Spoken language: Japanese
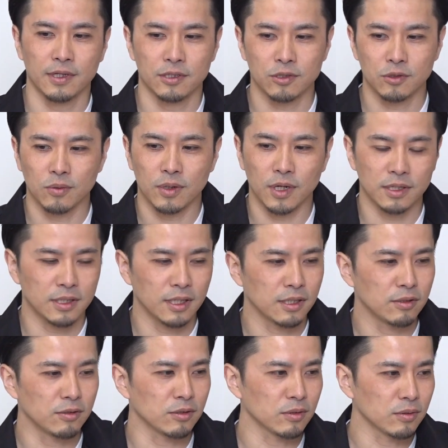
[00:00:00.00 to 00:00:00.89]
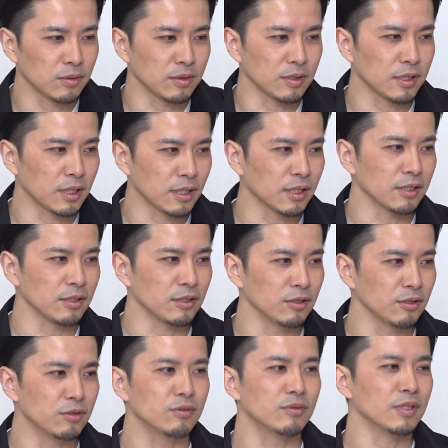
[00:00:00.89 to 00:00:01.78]
紹介できる人いたら
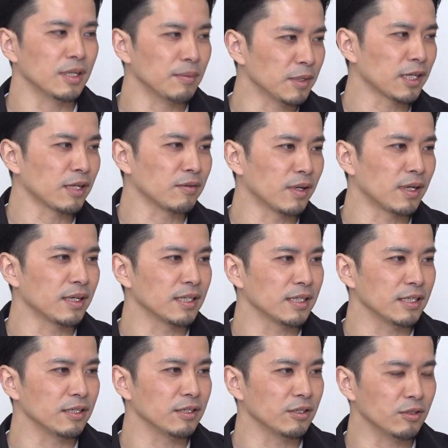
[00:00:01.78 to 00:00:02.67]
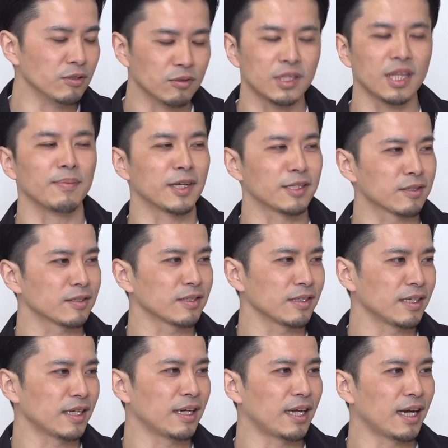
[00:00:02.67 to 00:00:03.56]
言うんでみたいな言ってますい
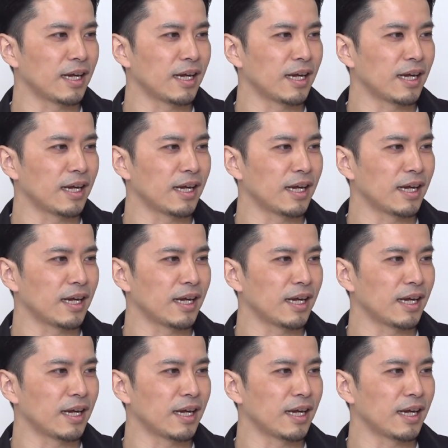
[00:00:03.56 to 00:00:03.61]
ろ